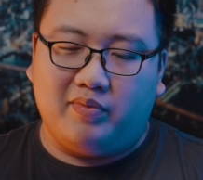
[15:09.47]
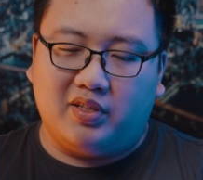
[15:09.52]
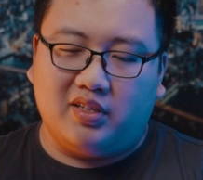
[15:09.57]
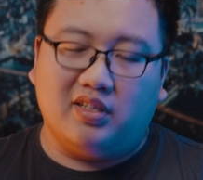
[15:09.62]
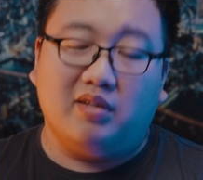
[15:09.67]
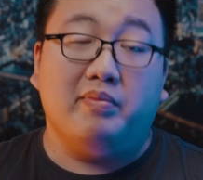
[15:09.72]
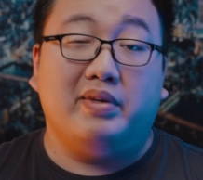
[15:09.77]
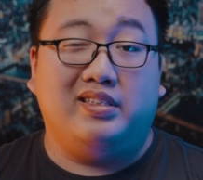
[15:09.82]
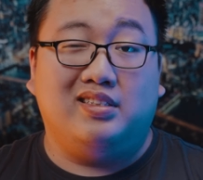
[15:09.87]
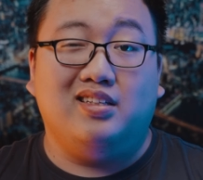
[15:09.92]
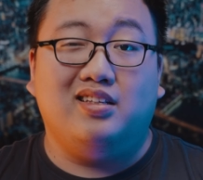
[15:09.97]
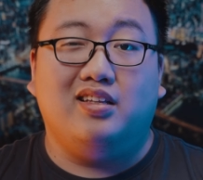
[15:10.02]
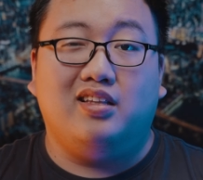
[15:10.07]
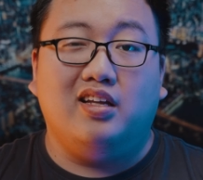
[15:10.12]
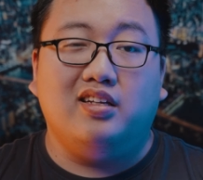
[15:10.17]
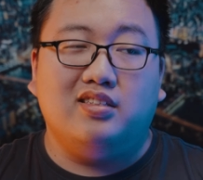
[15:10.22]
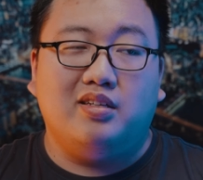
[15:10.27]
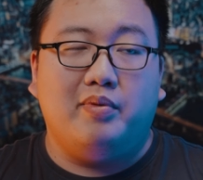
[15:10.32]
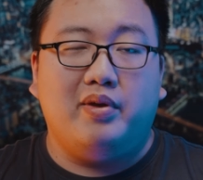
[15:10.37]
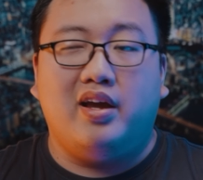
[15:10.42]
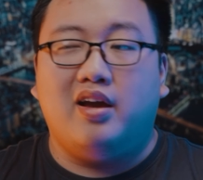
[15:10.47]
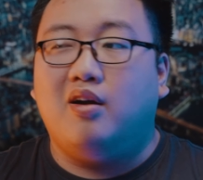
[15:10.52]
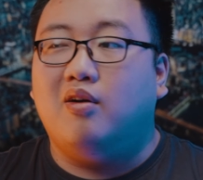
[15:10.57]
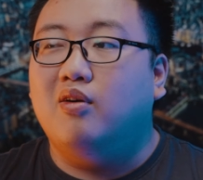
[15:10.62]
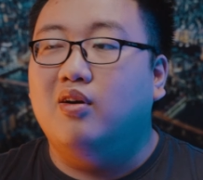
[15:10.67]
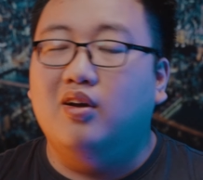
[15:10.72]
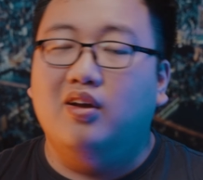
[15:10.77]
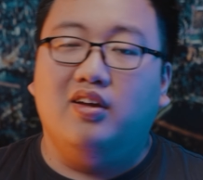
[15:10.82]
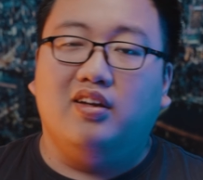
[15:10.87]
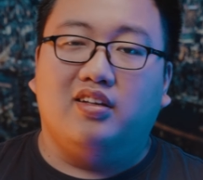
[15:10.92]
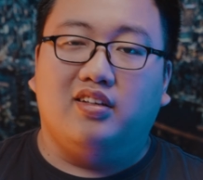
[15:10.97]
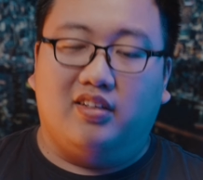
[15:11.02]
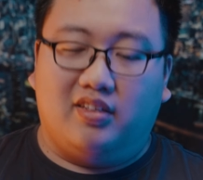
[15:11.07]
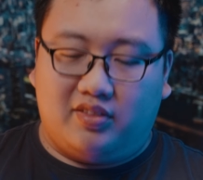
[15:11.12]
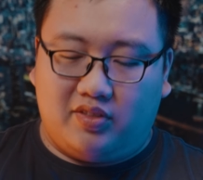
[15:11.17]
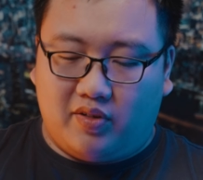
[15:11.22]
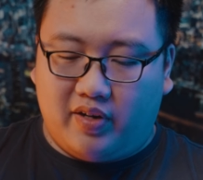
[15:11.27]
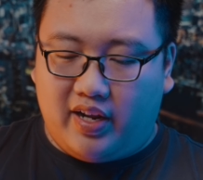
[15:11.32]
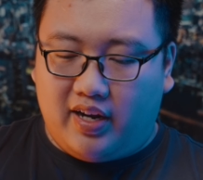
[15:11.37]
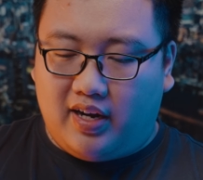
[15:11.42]
Thực ra mình rất thích gi bê lờ,
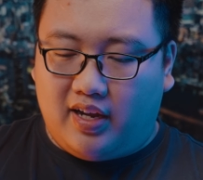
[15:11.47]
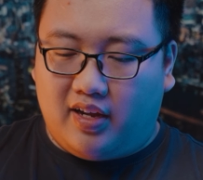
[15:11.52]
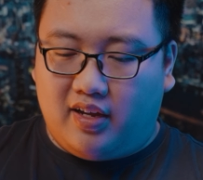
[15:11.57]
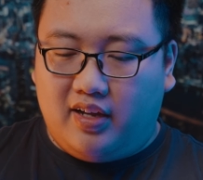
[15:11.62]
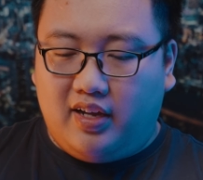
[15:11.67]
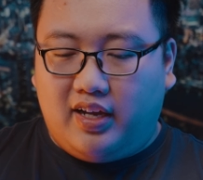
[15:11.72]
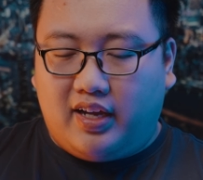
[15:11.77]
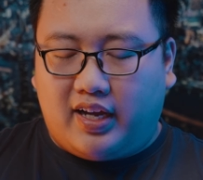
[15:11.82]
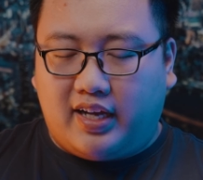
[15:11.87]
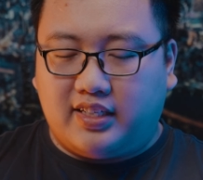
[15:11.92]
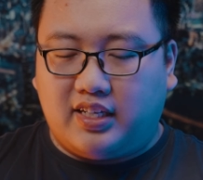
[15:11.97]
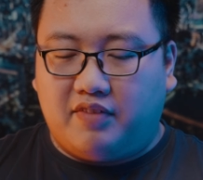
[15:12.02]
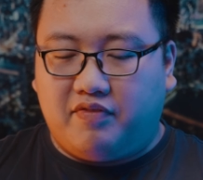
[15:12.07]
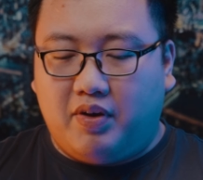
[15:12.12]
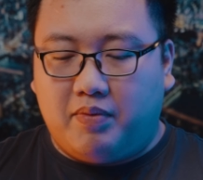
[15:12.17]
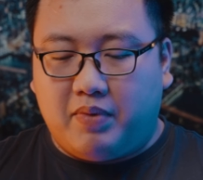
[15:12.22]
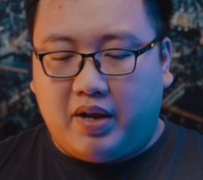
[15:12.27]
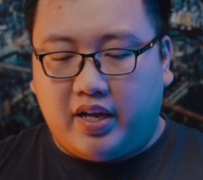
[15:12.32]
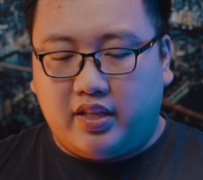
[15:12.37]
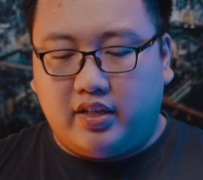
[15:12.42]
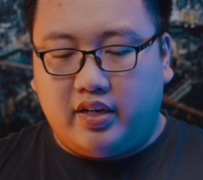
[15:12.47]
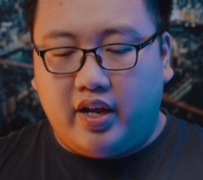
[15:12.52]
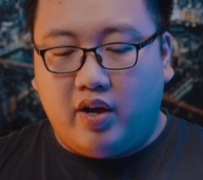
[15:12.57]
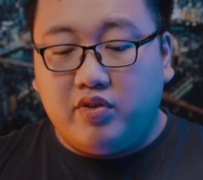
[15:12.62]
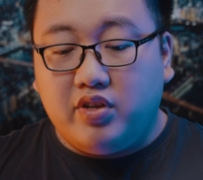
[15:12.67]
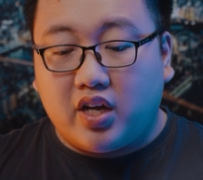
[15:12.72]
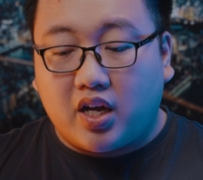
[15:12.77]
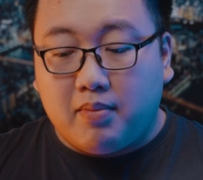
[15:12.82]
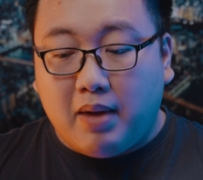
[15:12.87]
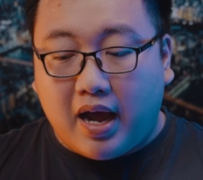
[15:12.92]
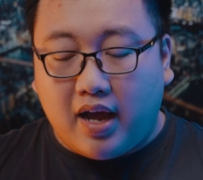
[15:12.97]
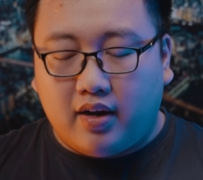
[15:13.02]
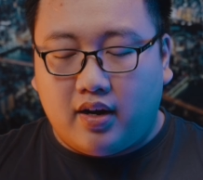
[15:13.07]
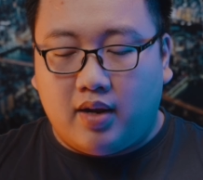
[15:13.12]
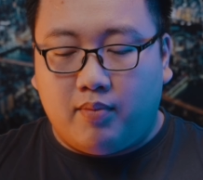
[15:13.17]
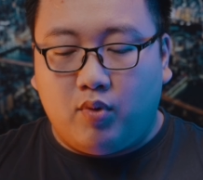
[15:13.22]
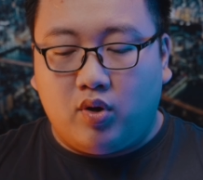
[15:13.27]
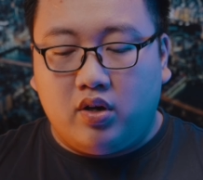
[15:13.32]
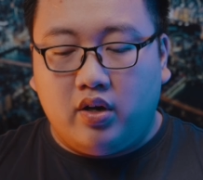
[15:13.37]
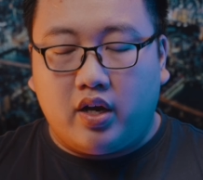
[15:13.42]
cho nên là cái sản phẩm này thì nếu như các bạn
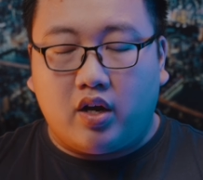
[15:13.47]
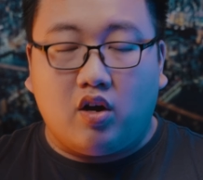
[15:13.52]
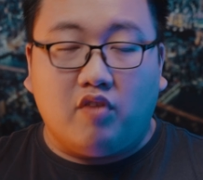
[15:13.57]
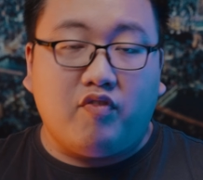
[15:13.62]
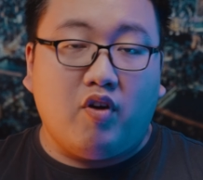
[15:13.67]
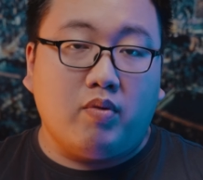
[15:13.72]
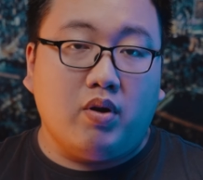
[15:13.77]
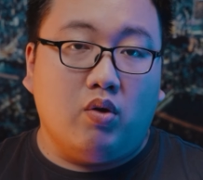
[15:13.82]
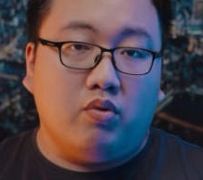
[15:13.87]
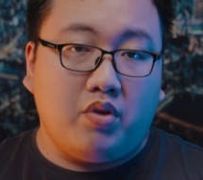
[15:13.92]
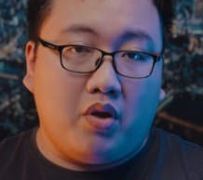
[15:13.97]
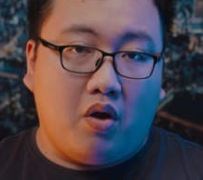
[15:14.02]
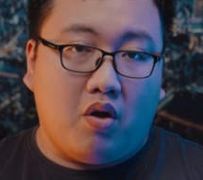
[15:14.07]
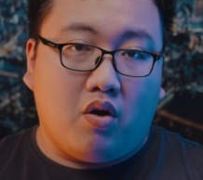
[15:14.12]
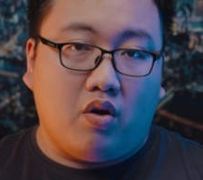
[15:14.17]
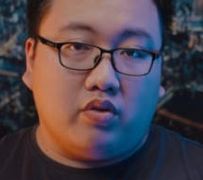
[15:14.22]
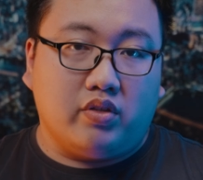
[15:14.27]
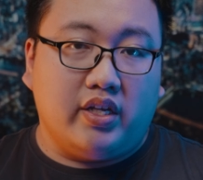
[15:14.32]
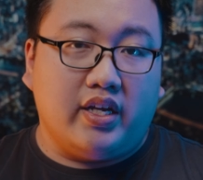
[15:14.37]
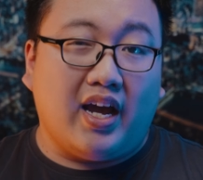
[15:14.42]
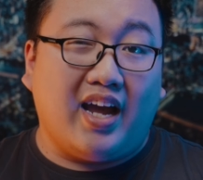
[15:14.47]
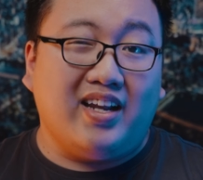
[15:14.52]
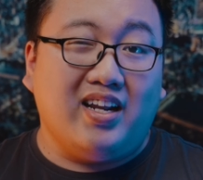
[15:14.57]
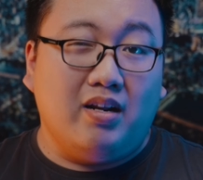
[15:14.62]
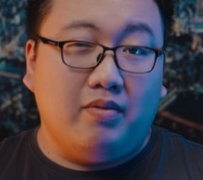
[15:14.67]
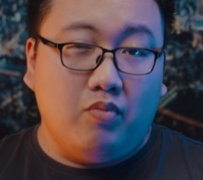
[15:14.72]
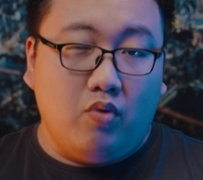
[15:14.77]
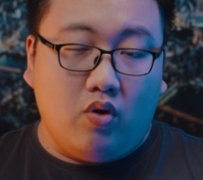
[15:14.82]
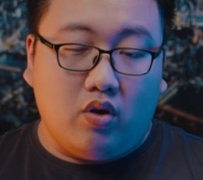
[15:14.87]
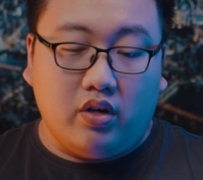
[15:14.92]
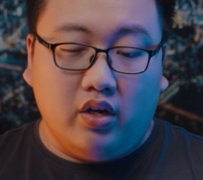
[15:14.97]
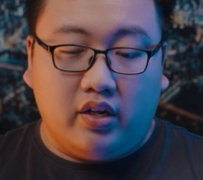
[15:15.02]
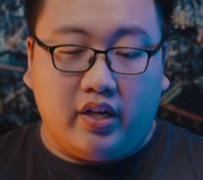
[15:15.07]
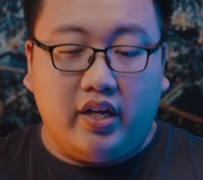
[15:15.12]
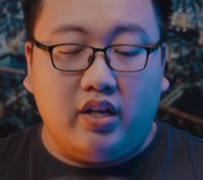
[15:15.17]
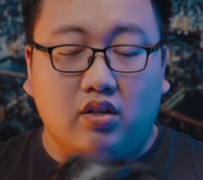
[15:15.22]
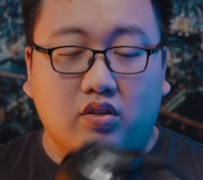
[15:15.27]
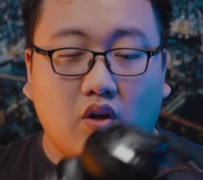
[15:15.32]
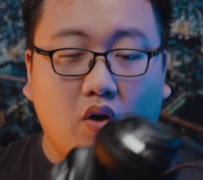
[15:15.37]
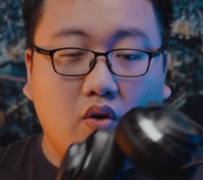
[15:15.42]
là một người có form đầu nhỏ thì hãy nên mua. Đừng
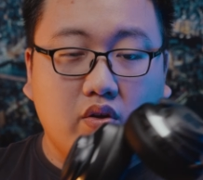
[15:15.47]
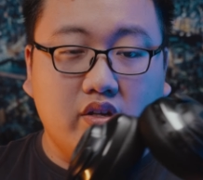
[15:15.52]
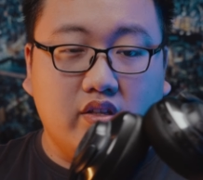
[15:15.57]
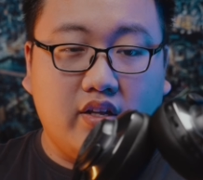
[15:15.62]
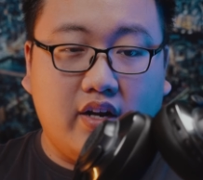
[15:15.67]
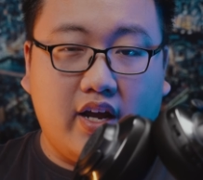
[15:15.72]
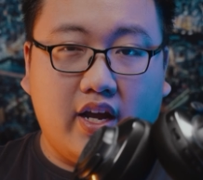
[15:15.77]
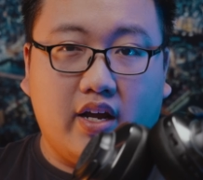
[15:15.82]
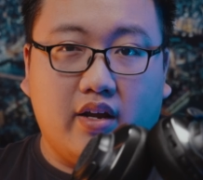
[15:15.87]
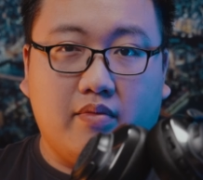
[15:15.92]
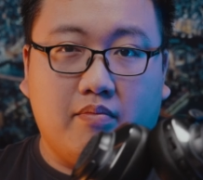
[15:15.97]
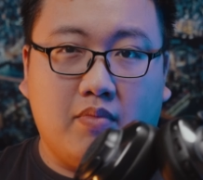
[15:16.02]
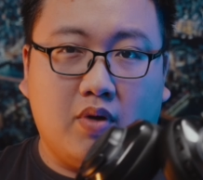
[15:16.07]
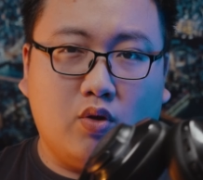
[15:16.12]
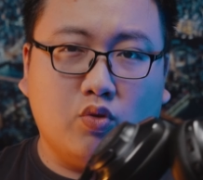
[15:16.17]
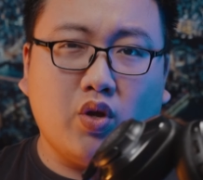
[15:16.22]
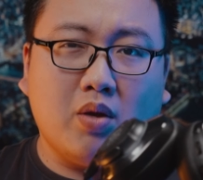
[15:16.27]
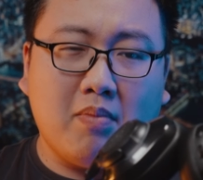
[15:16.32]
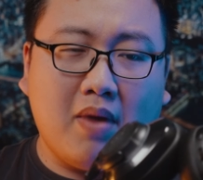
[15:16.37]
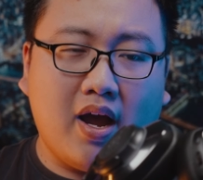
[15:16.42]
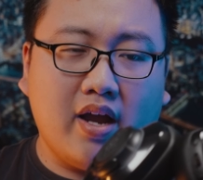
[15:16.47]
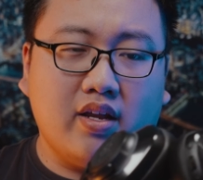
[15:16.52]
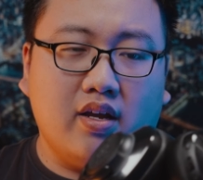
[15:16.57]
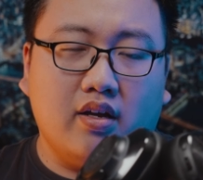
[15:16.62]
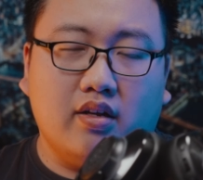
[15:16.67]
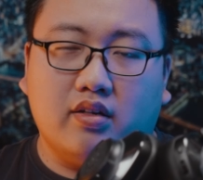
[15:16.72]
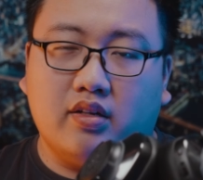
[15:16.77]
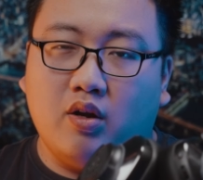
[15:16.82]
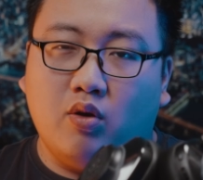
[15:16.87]
nghĩ nó to như thế này mà nó thoải mái nhá.